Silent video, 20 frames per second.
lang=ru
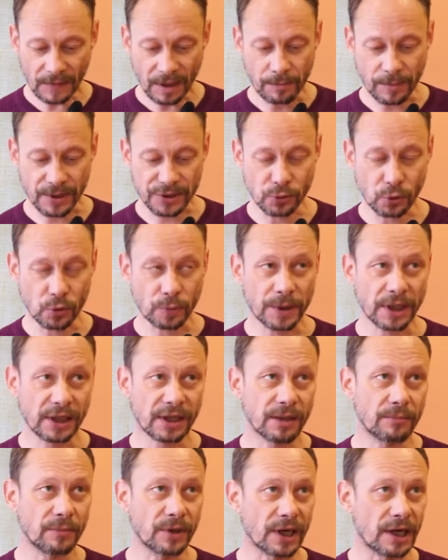Поскольку
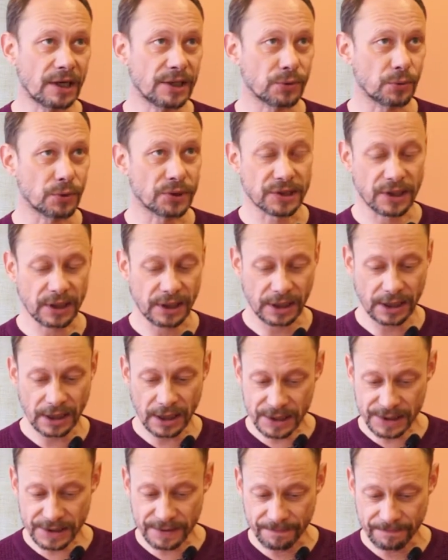программа реализуется
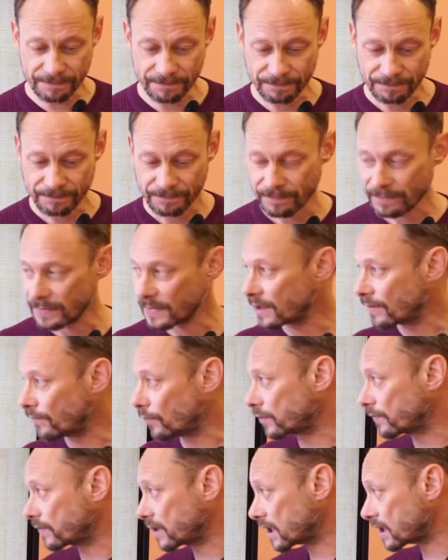ЕС –
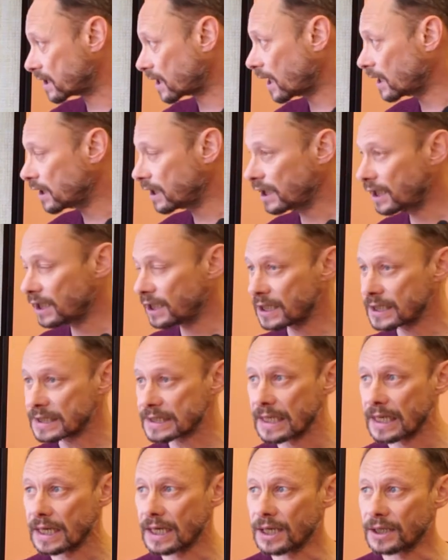вот все страны ЕС,
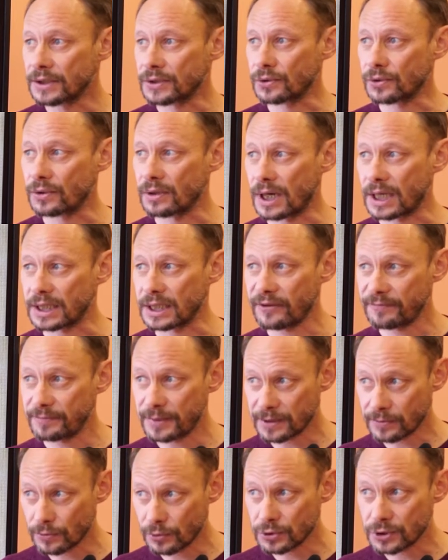то она в
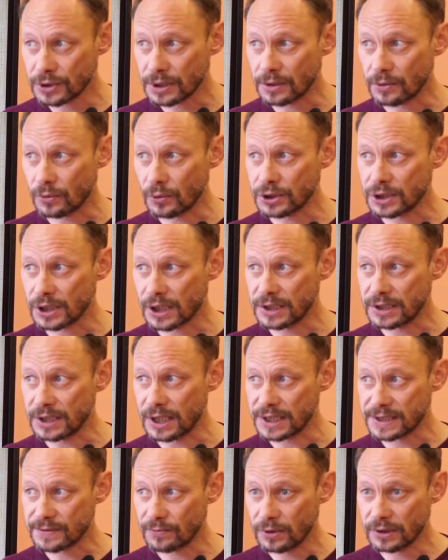первую очередь
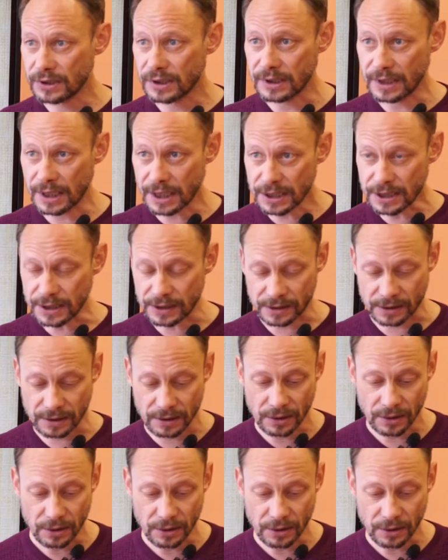действует для них.